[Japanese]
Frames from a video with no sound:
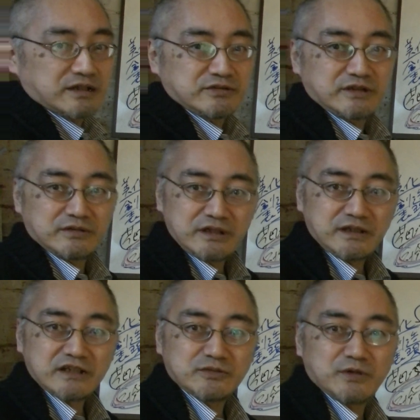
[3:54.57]
ら言ってるね
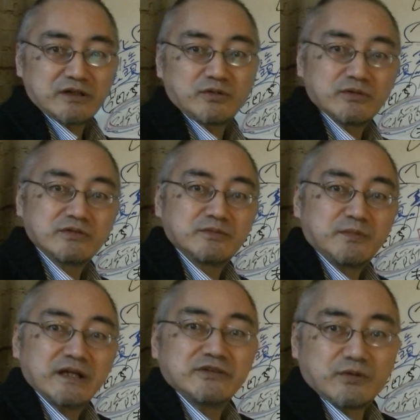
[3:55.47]
脱
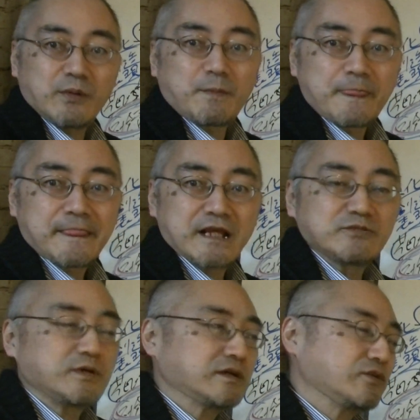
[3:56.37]
ブラックホールマインド
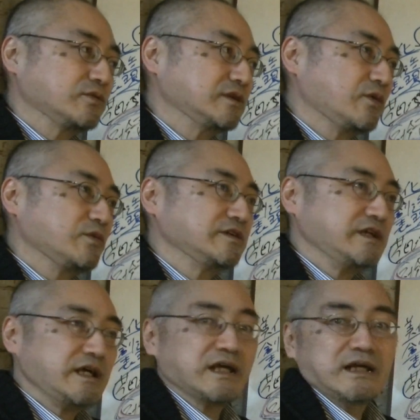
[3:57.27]
脱ブラックホールの思い
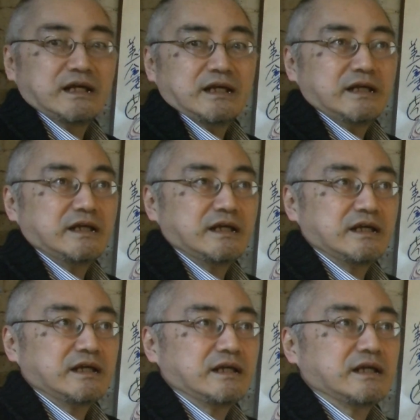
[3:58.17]
で、
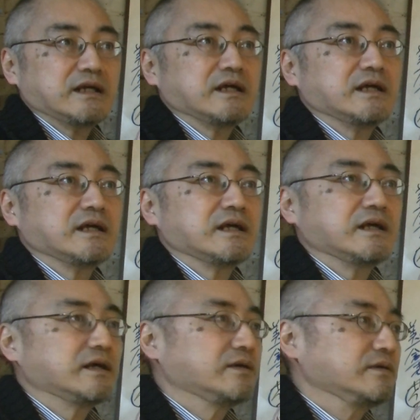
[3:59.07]

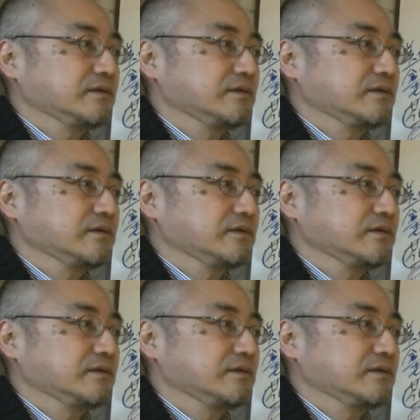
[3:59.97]
えー、